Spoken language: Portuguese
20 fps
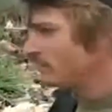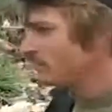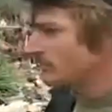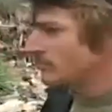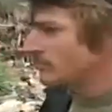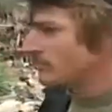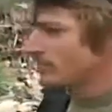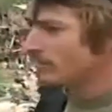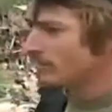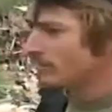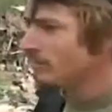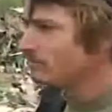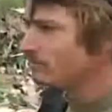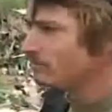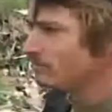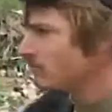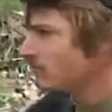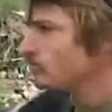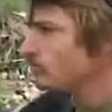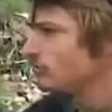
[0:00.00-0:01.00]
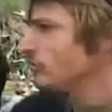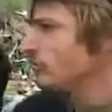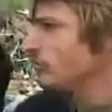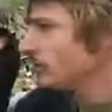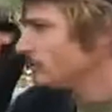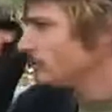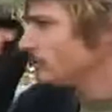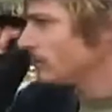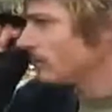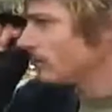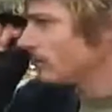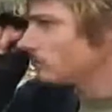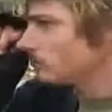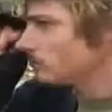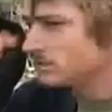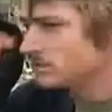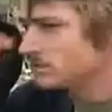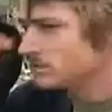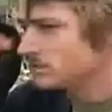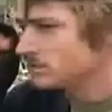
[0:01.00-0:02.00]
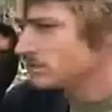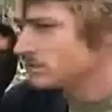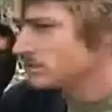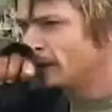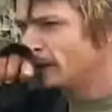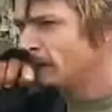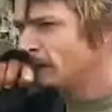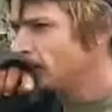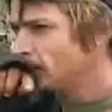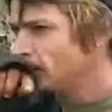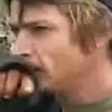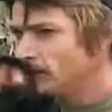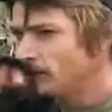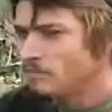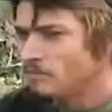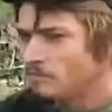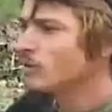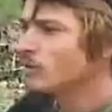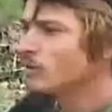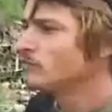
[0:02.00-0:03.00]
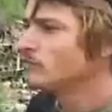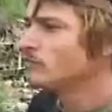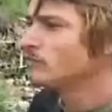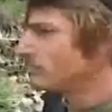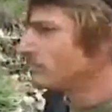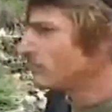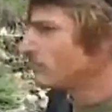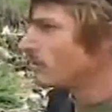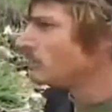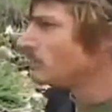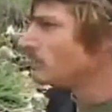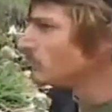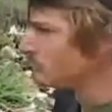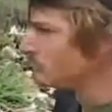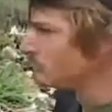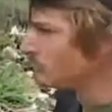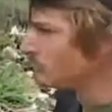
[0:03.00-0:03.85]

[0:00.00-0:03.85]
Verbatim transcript: Para ser vendido e para ser comercializado no mundo inteiro, para nós não ter fome no